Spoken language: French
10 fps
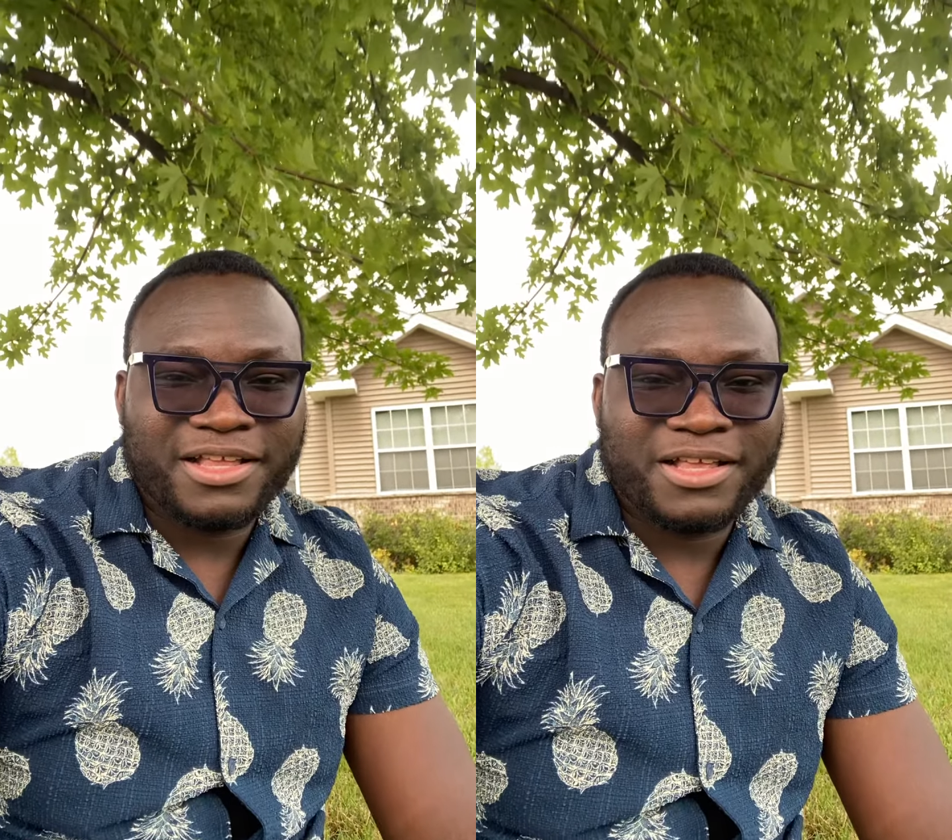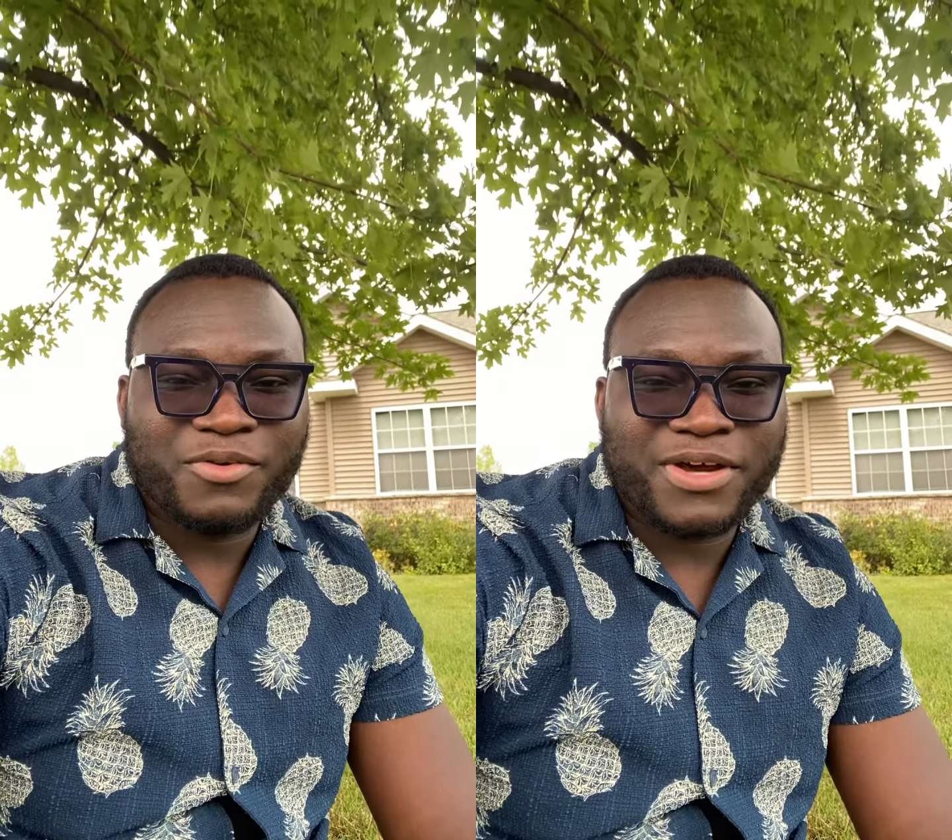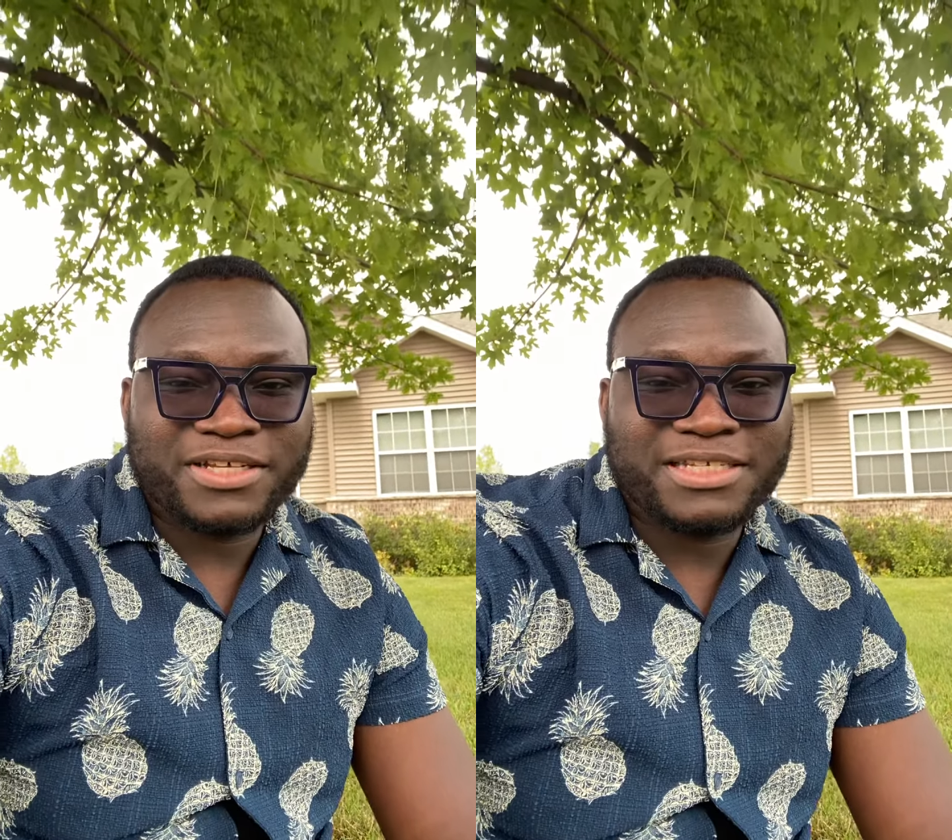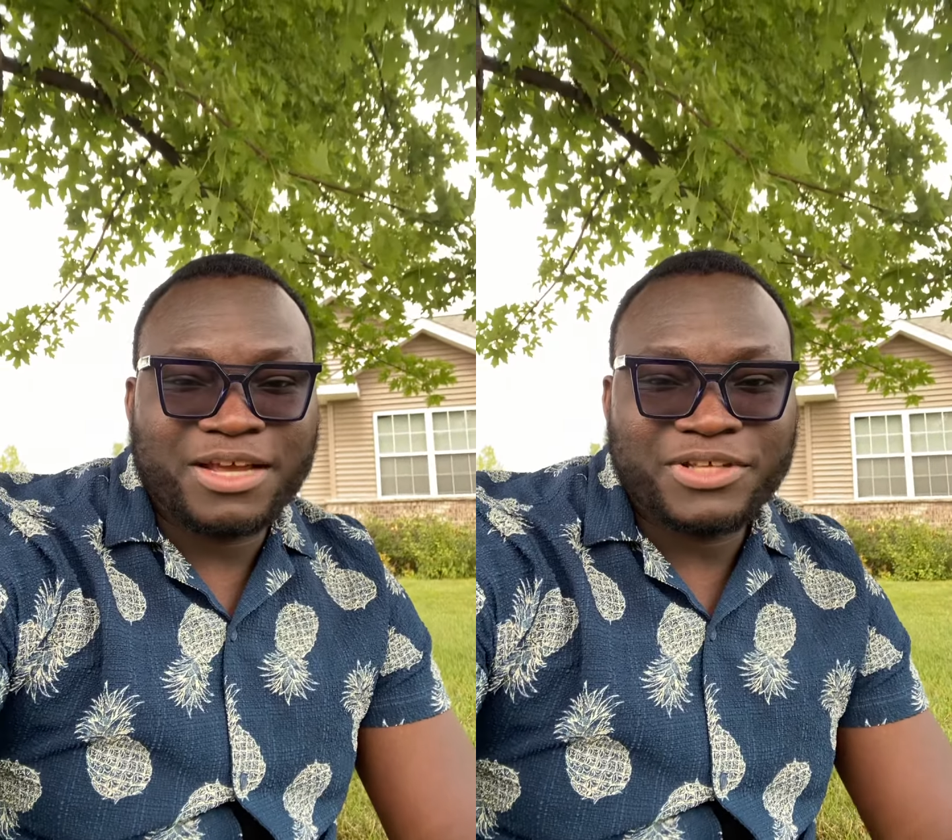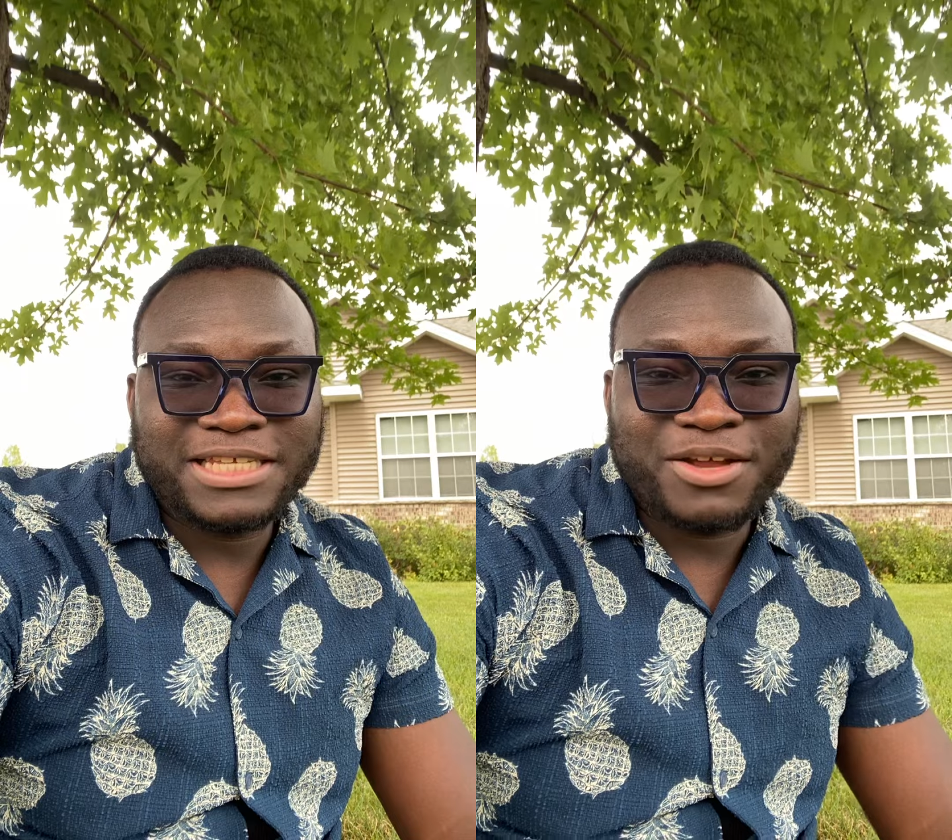Ouais,
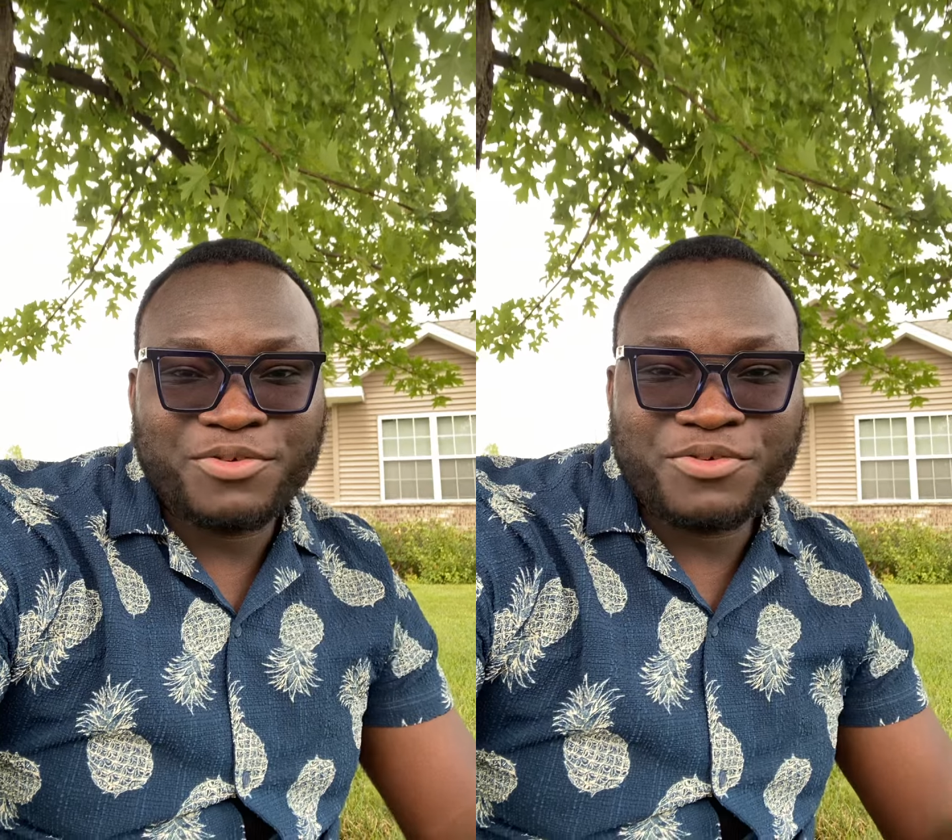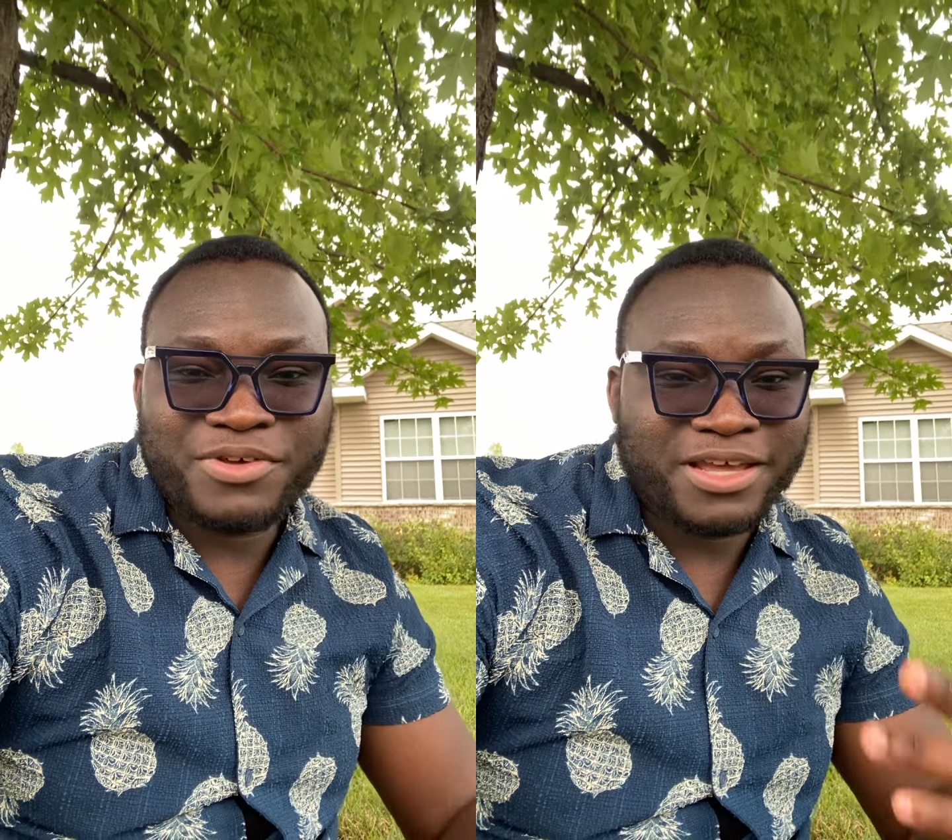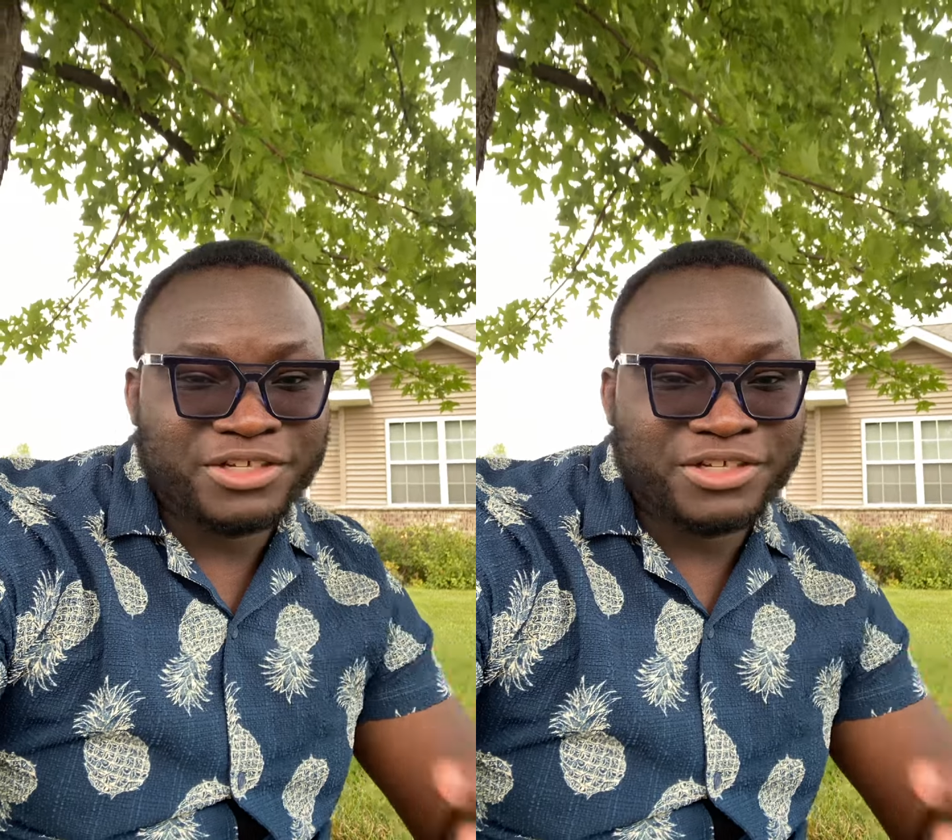salut, salut. Euh,